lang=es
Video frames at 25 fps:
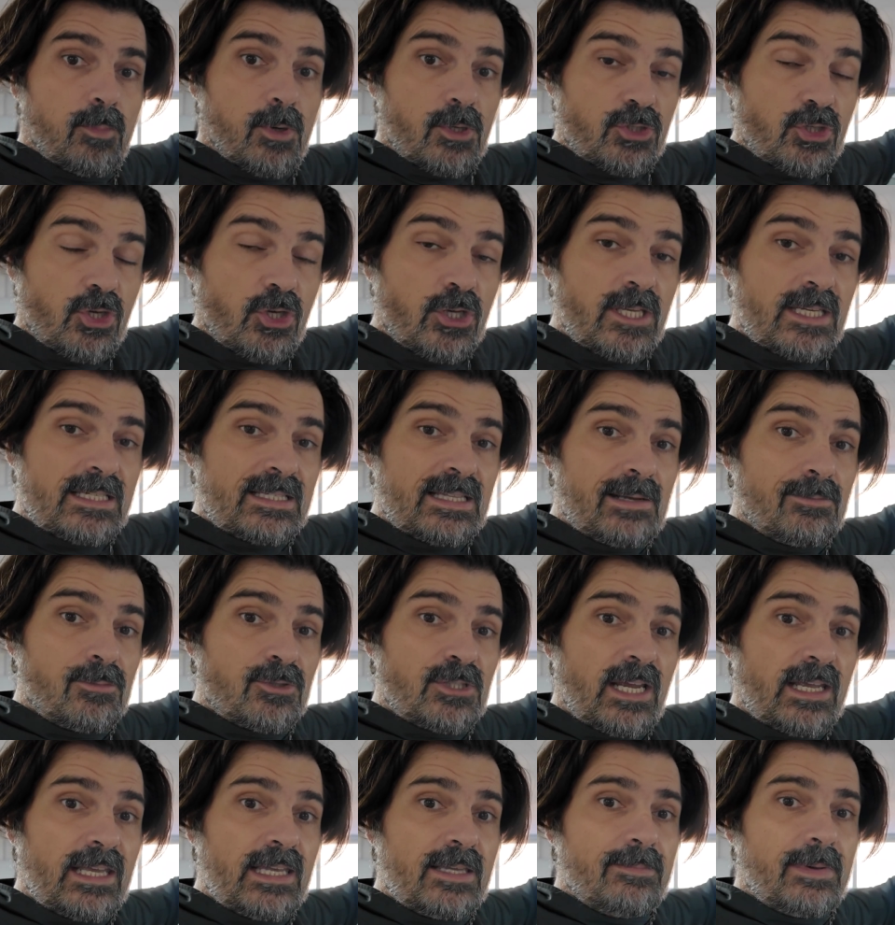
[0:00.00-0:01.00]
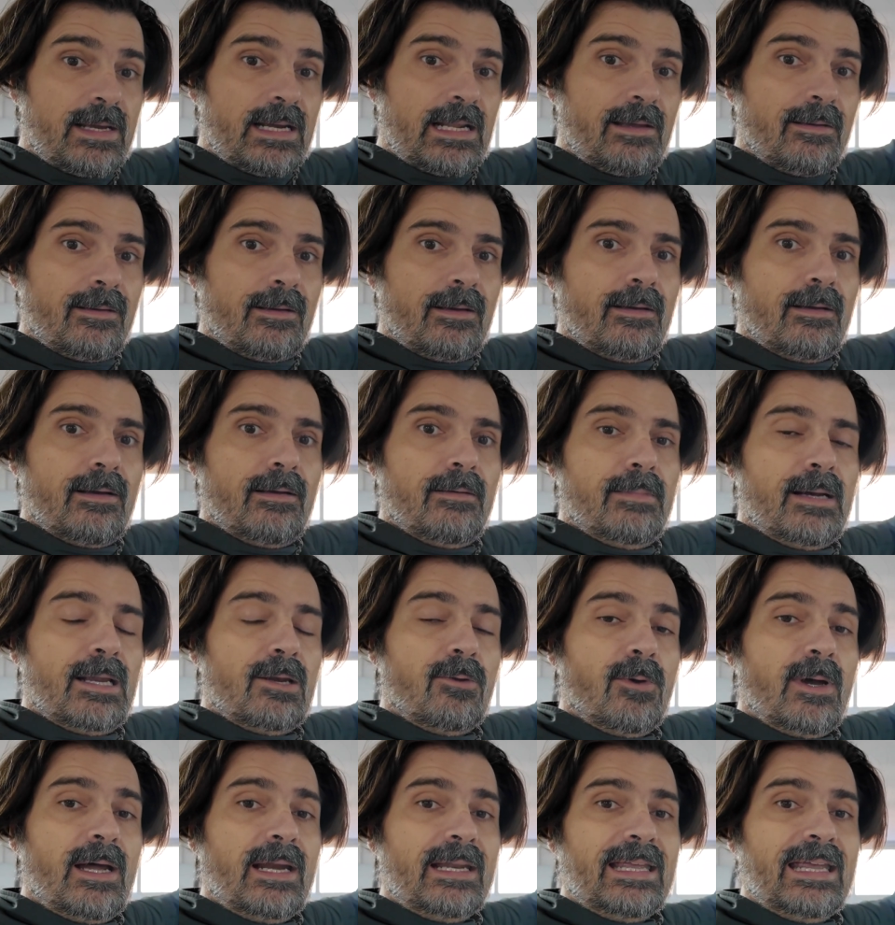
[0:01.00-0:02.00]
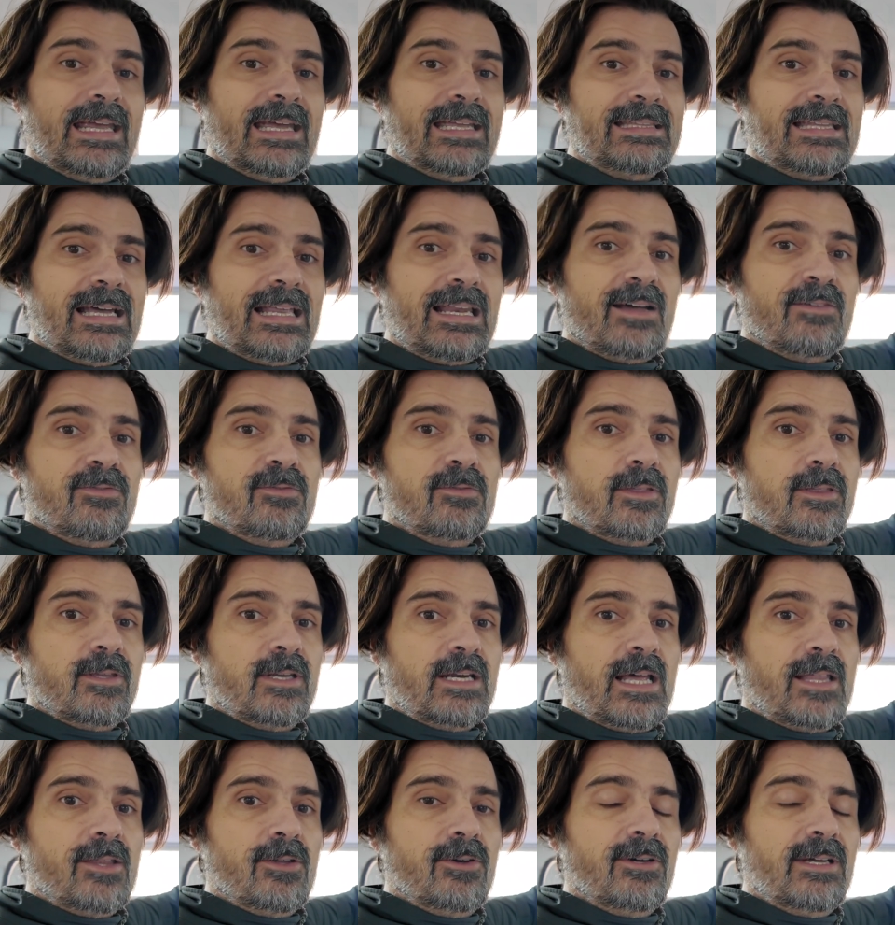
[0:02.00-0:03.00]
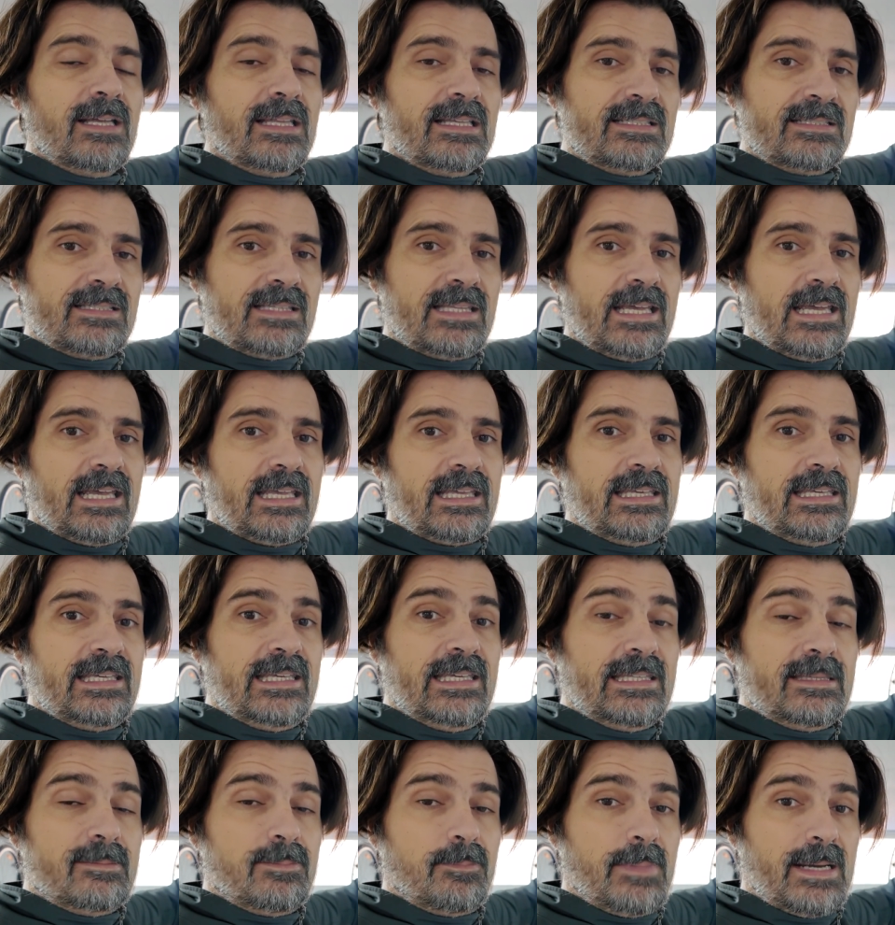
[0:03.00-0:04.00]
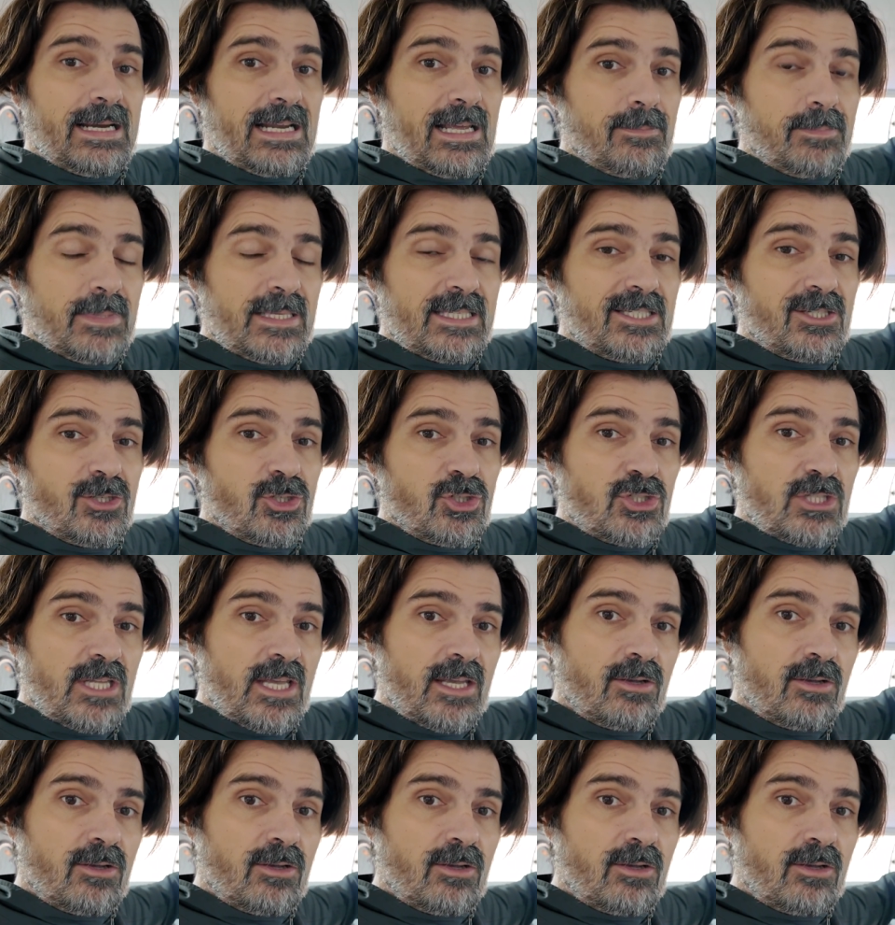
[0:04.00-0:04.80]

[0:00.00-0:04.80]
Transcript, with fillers: Pues hoy estamos aquí para evaluar qué tal ha funcionado este kit para pisos